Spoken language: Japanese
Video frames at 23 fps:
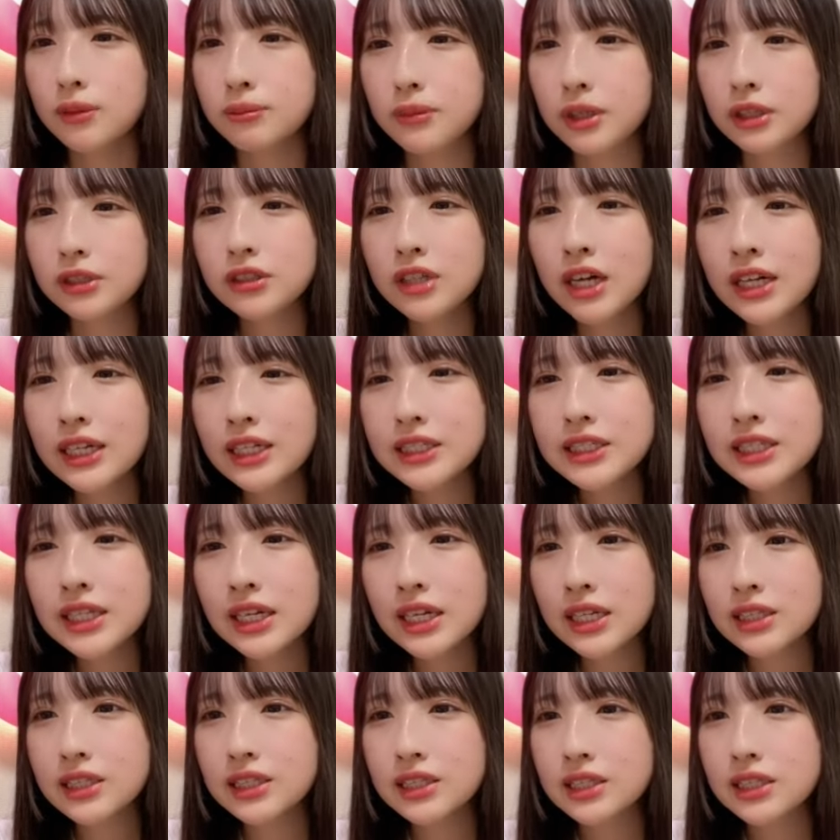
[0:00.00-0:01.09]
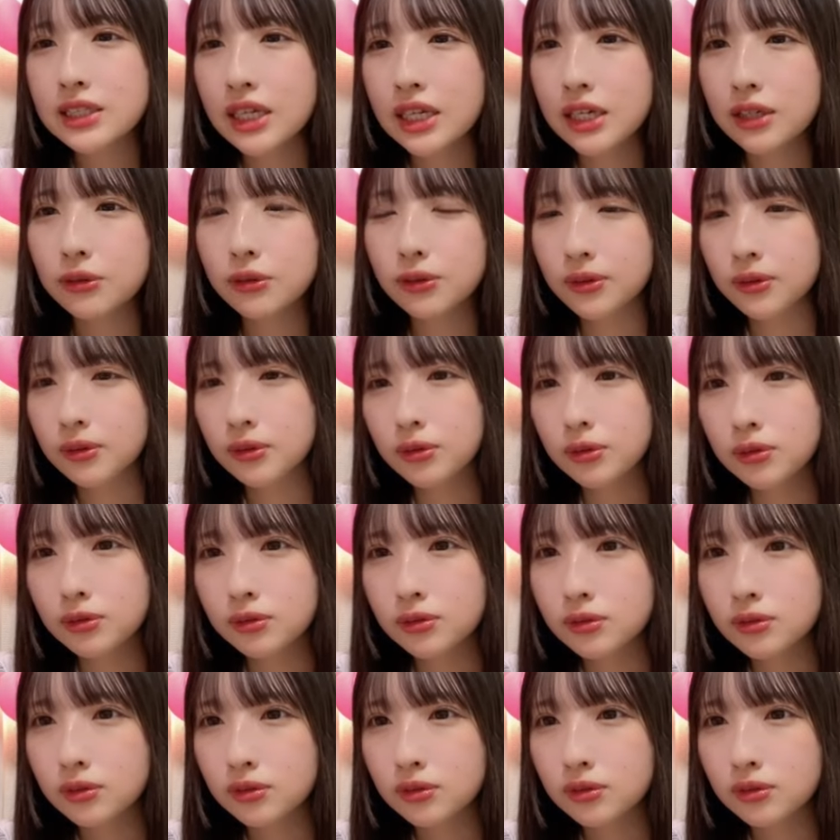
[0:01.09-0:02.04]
幕張チャレンジしたいこの